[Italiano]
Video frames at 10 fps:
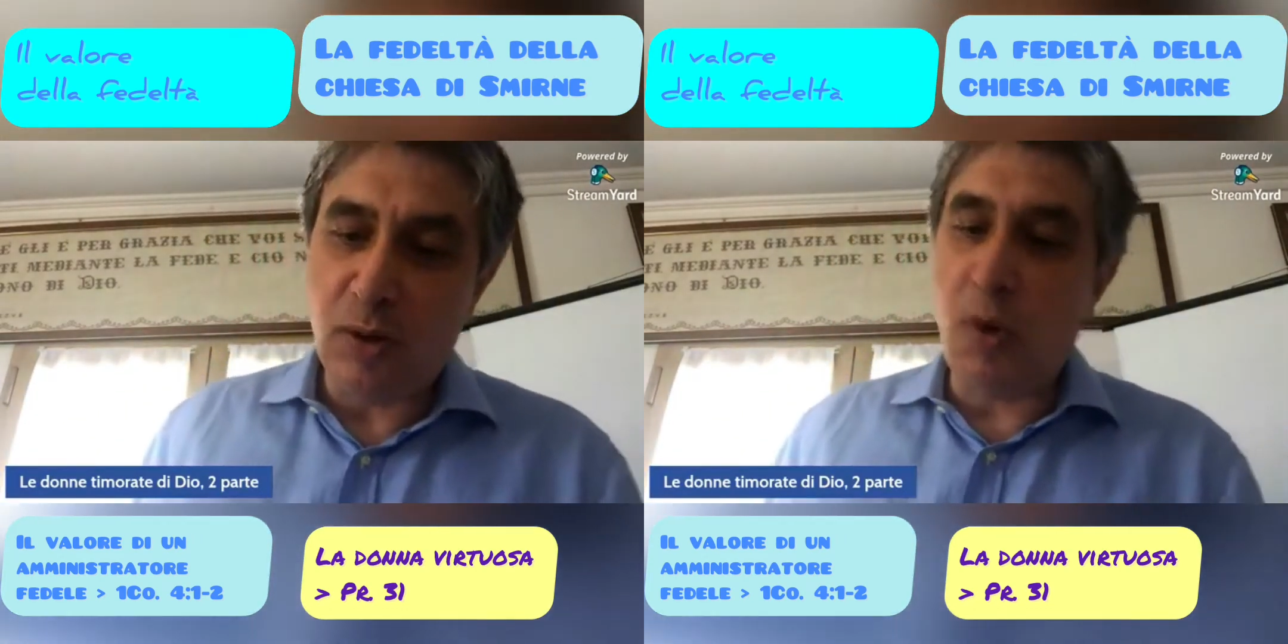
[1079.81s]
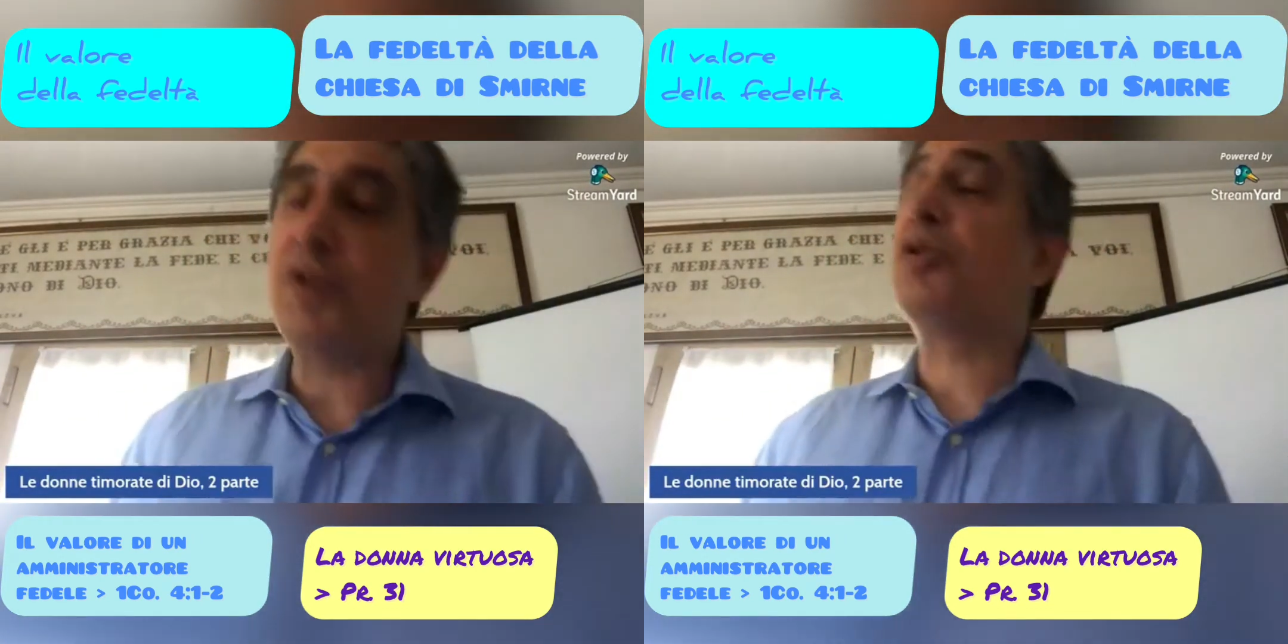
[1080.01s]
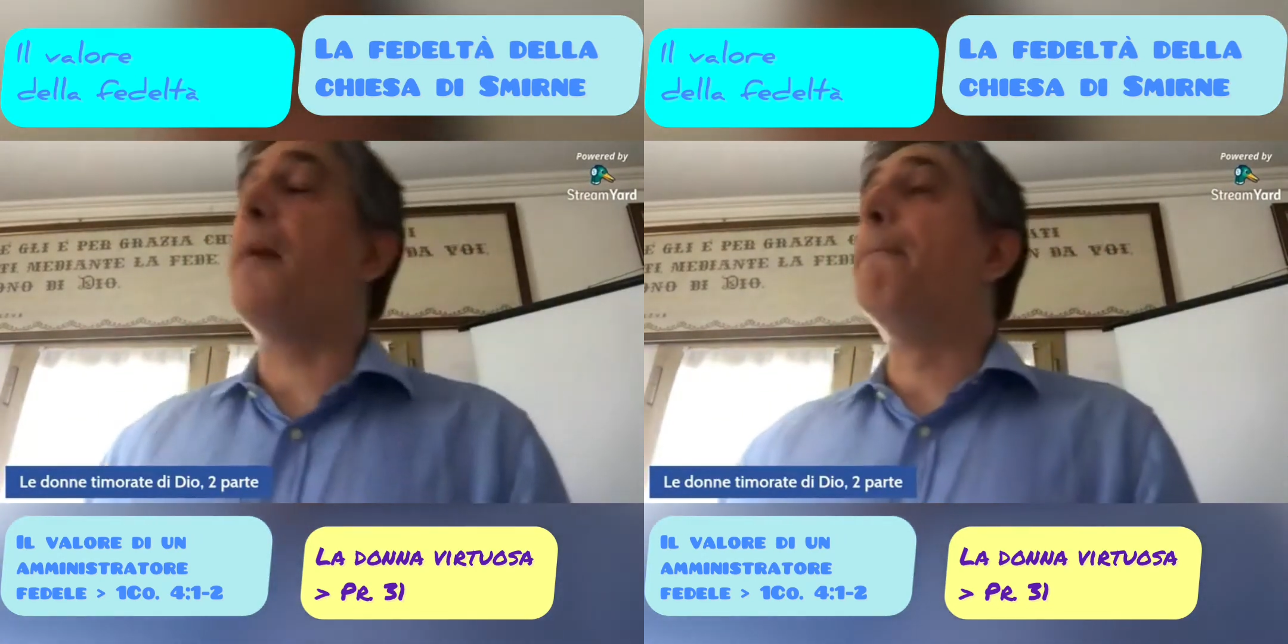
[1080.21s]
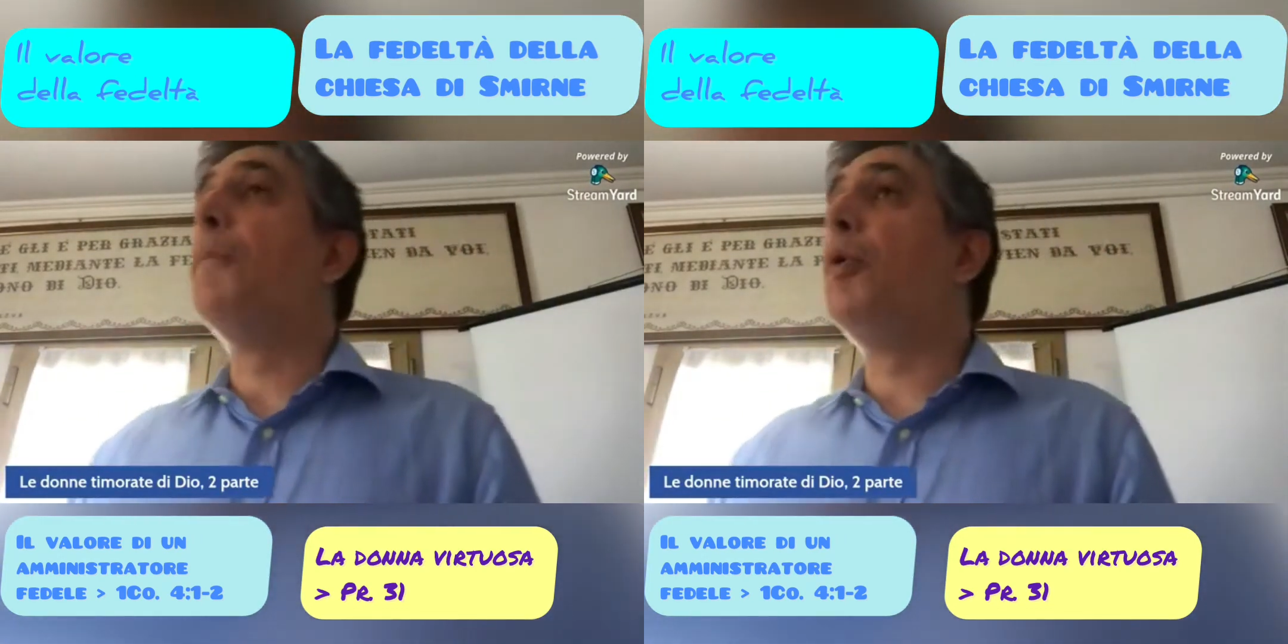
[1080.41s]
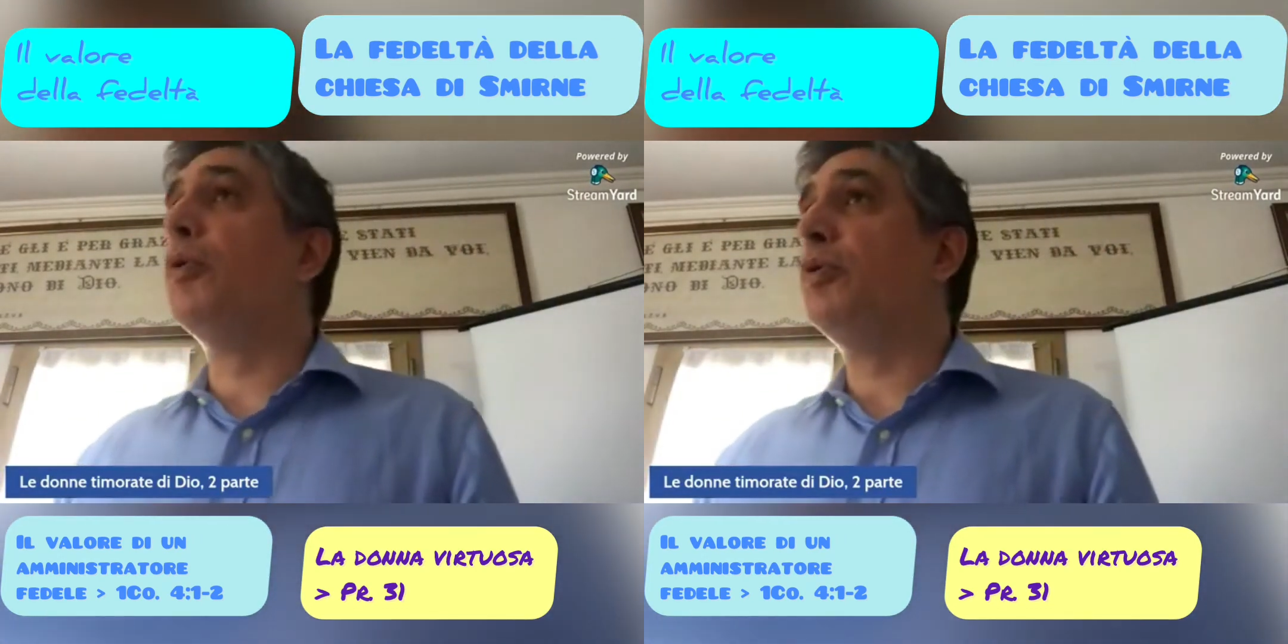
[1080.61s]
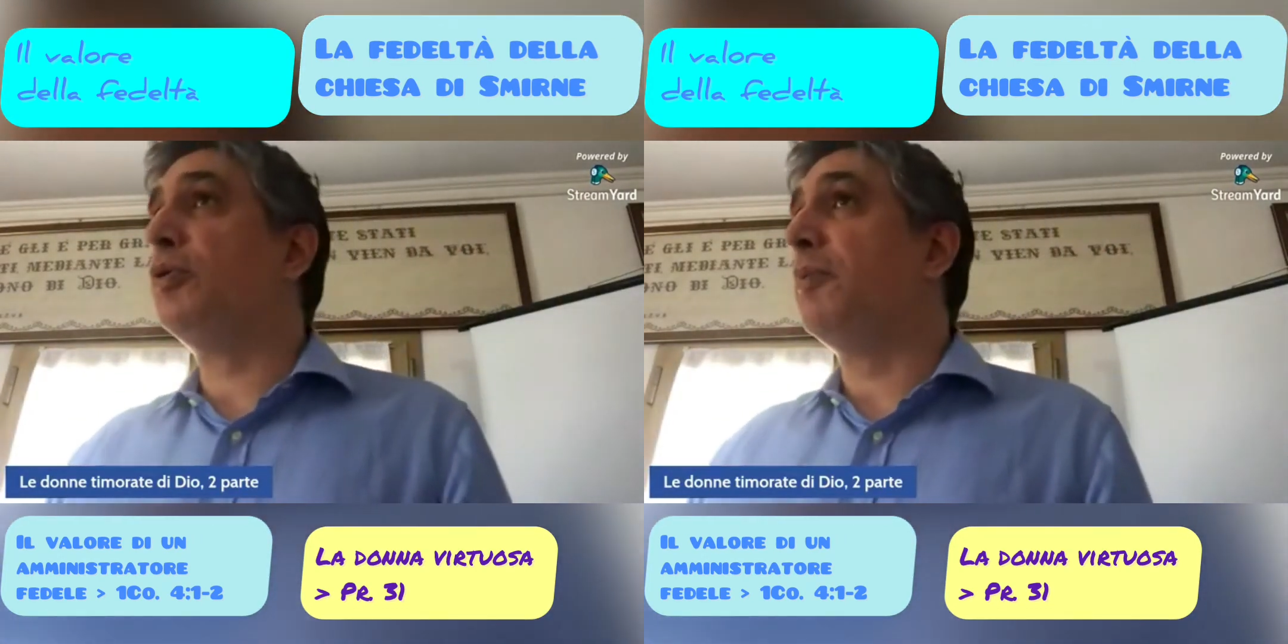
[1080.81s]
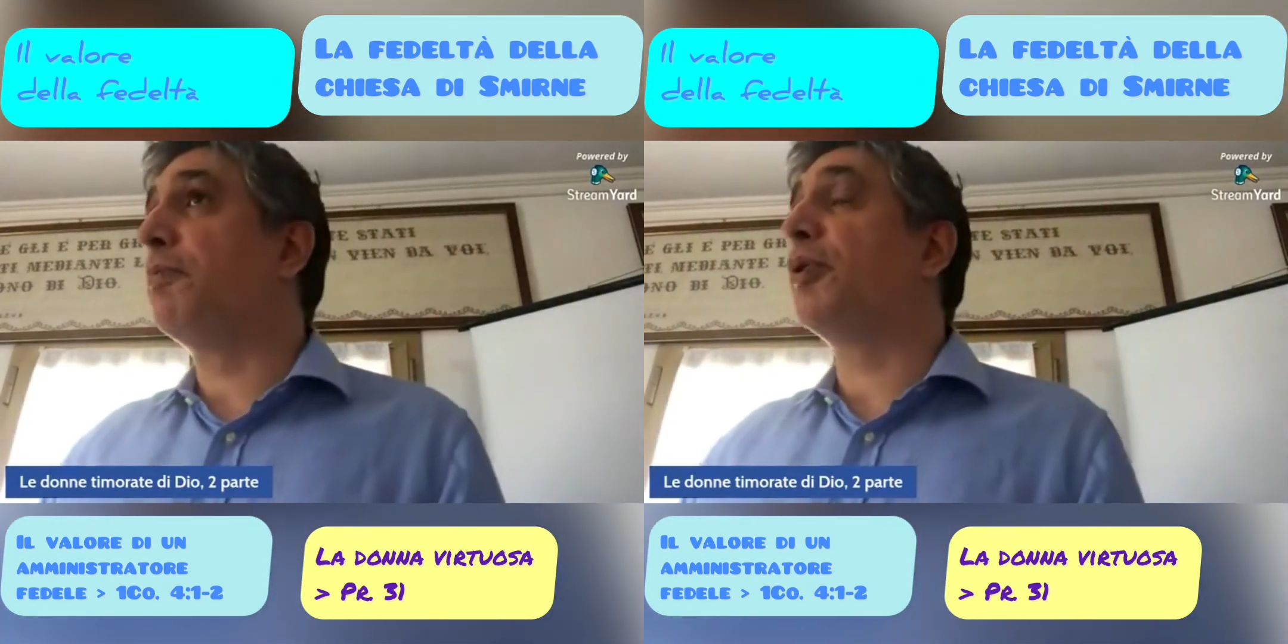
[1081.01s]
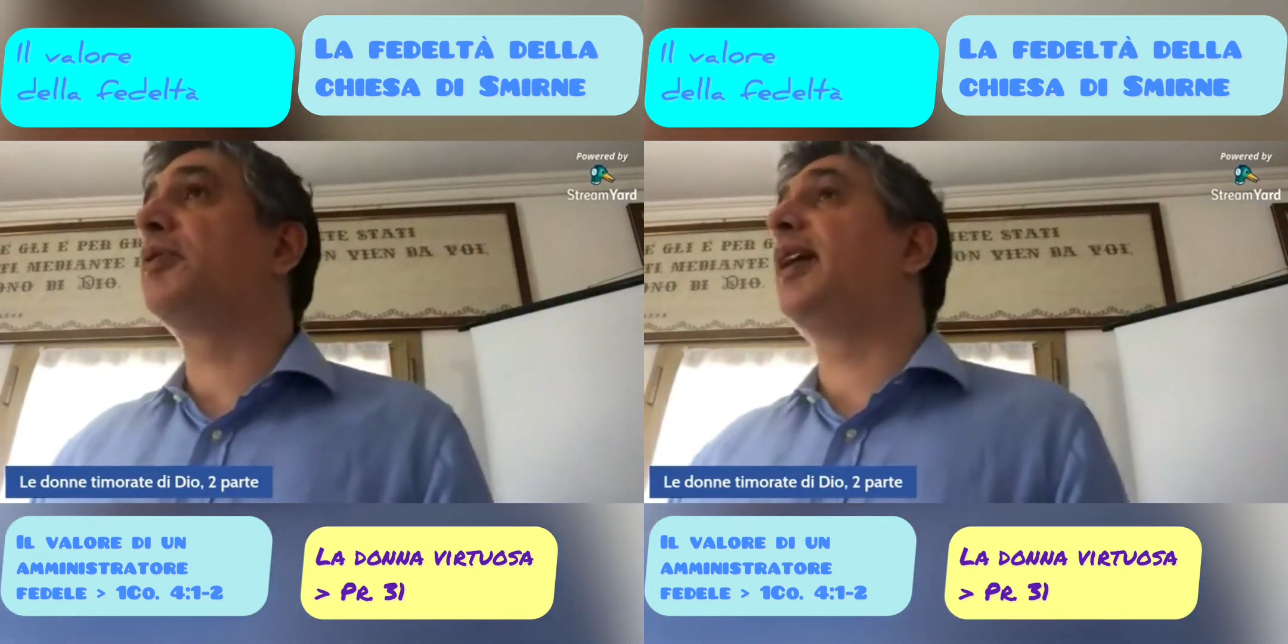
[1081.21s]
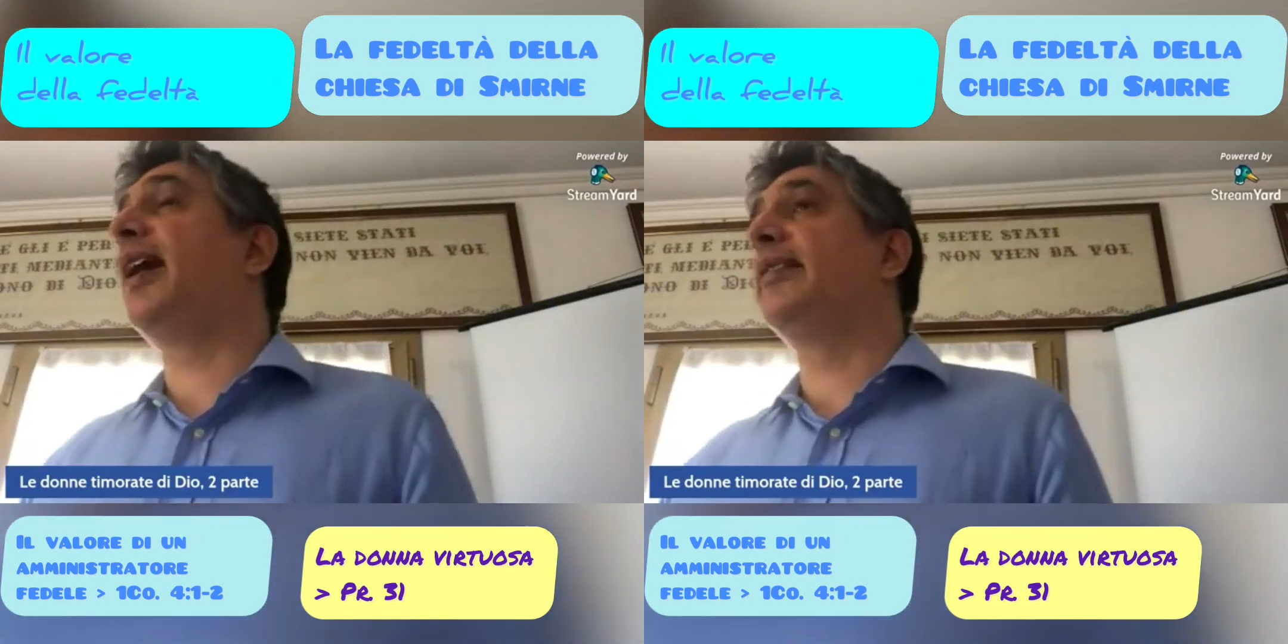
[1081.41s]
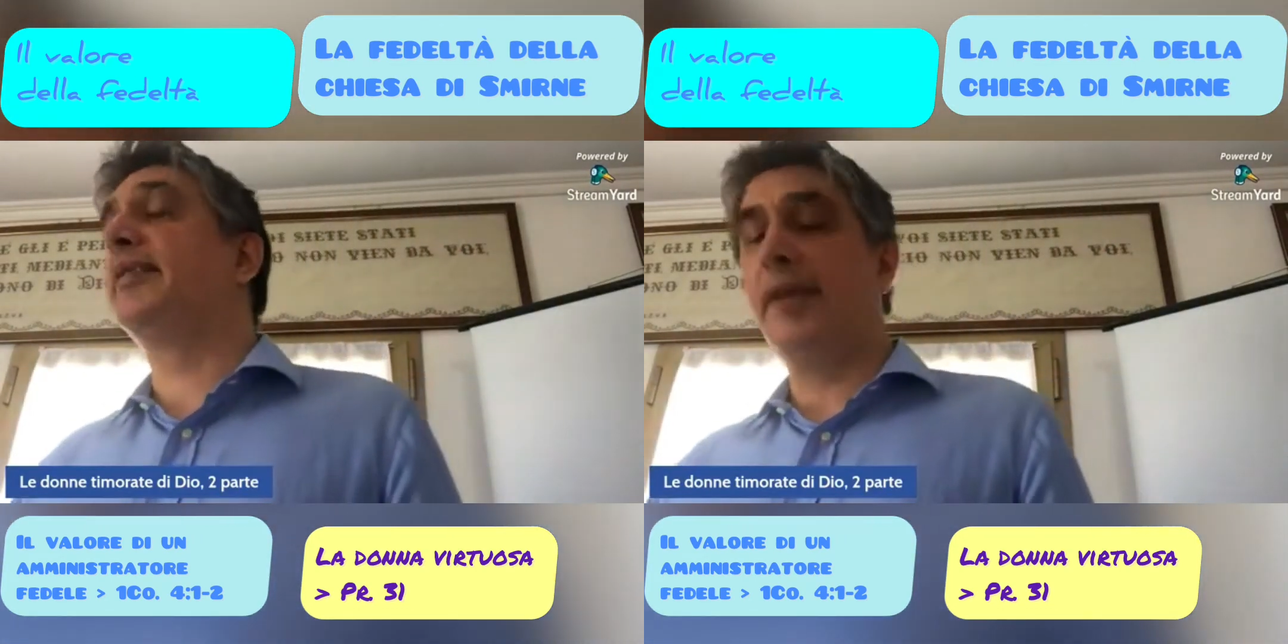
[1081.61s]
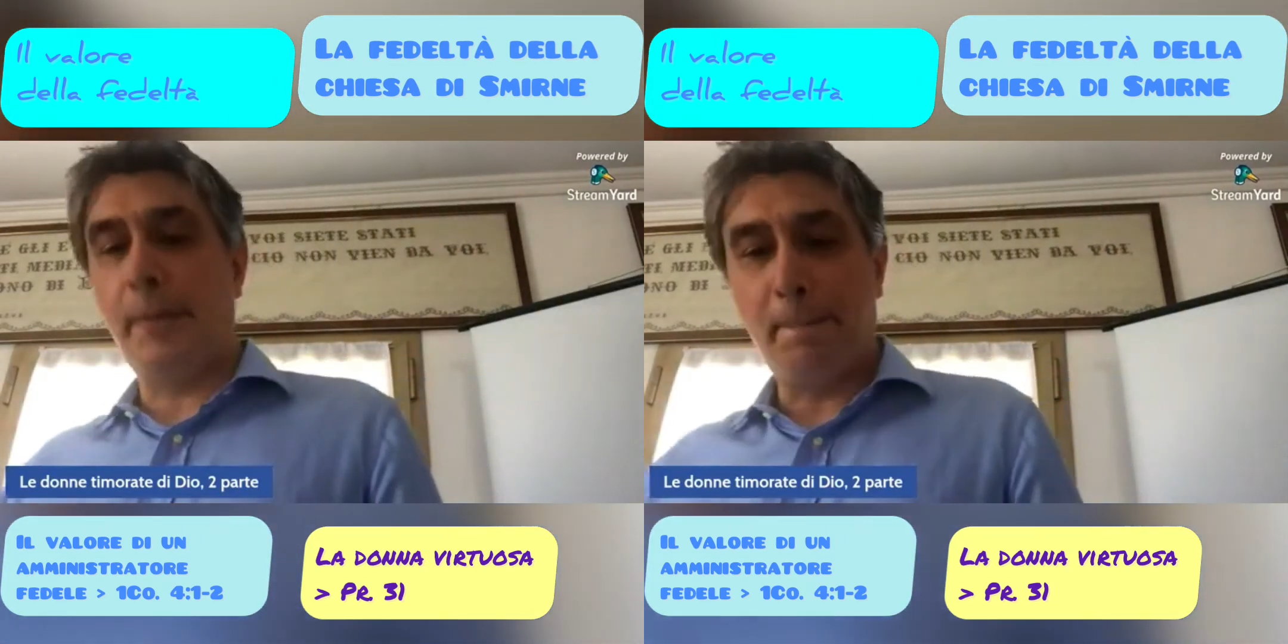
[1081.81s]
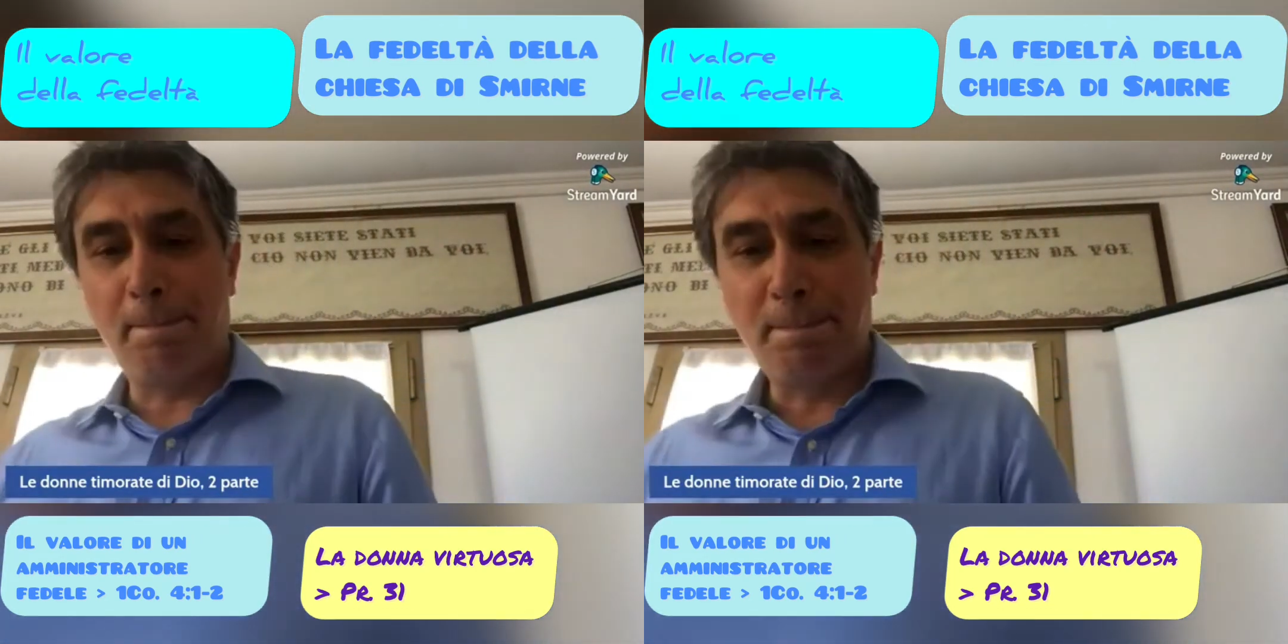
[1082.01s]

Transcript: questo è molto importante,